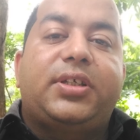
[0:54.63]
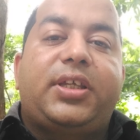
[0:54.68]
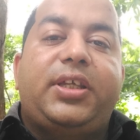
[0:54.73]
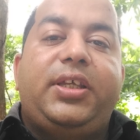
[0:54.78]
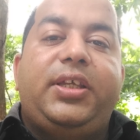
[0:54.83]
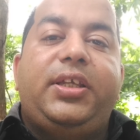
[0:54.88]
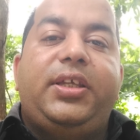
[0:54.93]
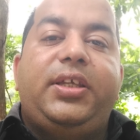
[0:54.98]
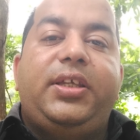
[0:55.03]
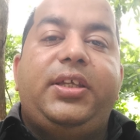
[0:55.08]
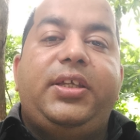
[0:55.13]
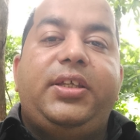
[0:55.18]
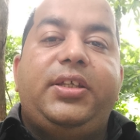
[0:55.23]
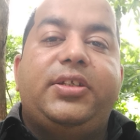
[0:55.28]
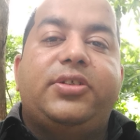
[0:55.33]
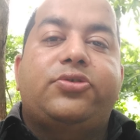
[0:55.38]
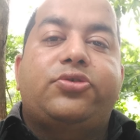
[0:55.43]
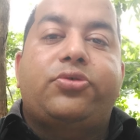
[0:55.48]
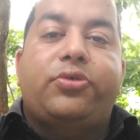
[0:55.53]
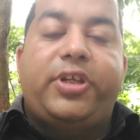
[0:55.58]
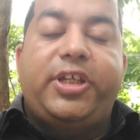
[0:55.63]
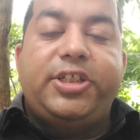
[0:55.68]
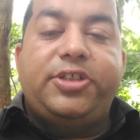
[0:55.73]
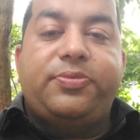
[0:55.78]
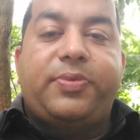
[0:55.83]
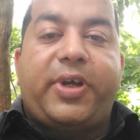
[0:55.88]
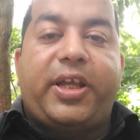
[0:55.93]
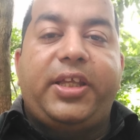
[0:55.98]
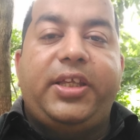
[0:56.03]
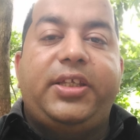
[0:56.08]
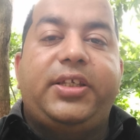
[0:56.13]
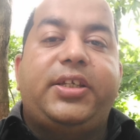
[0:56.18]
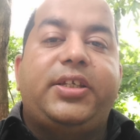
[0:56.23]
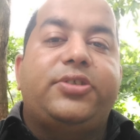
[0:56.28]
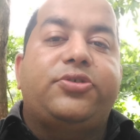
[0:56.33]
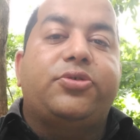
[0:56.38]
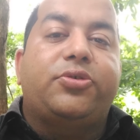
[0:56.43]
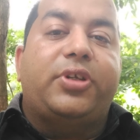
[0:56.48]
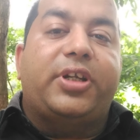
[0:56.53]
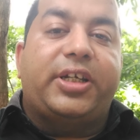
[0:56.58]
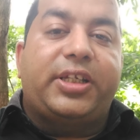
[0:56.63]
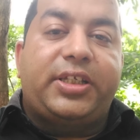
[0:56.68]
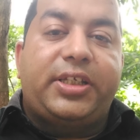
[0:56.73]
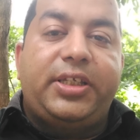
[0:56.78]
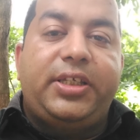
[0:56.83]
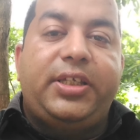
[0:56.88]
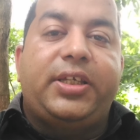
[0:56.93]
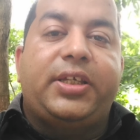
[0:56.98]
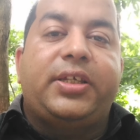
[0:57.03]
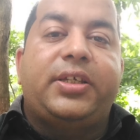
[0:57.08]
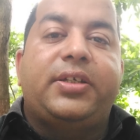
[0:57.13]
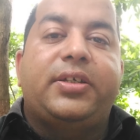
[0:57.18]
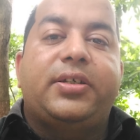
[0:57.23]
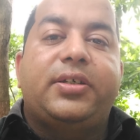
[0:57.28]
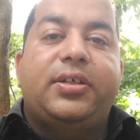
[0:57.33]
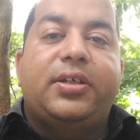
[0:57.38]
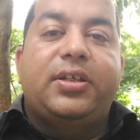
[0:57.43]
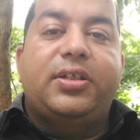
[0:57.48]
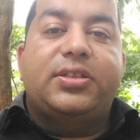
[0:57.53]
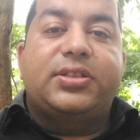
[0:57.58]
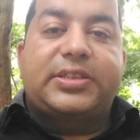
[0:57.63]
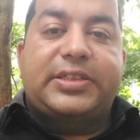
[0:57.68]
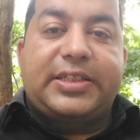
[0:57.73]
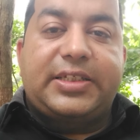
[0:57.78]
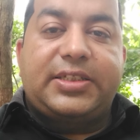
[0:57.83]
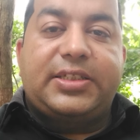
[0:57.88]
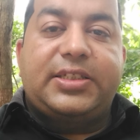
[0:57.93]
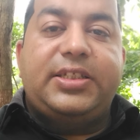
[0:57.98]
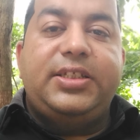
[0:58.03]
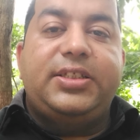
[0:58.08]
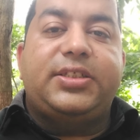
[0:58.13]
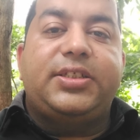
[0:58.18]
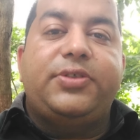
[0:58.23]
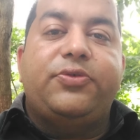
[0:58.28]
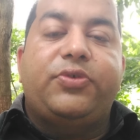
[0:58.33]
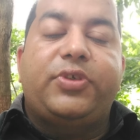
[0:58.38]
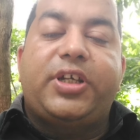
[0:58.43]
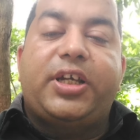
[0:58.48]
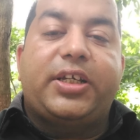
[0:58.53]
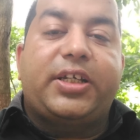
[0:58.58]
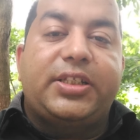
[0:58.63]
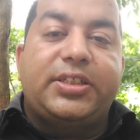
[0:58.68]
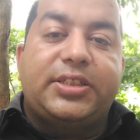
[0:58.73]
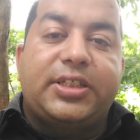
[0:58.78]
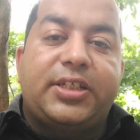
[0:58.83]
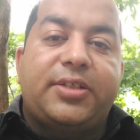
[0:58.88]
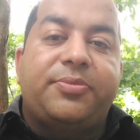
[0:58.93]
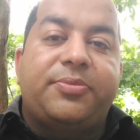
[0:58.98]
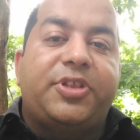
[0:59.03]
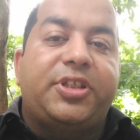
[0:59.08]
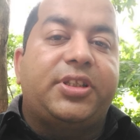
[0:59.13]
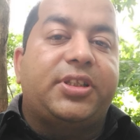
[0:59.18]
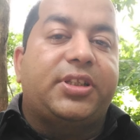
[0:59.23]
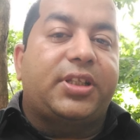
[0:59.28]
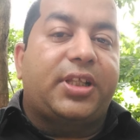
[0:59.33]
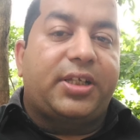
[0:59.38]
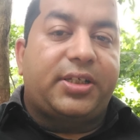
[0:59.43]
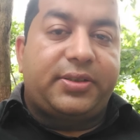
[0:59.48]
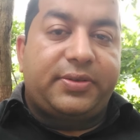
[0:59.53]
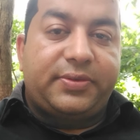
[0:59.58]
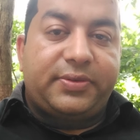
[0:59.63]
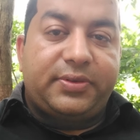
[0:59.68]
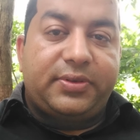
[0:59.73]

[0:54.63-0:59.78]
कि सुरेश भाई की जो लड़की है सृष्टि जी उनका कल जन्मदिन था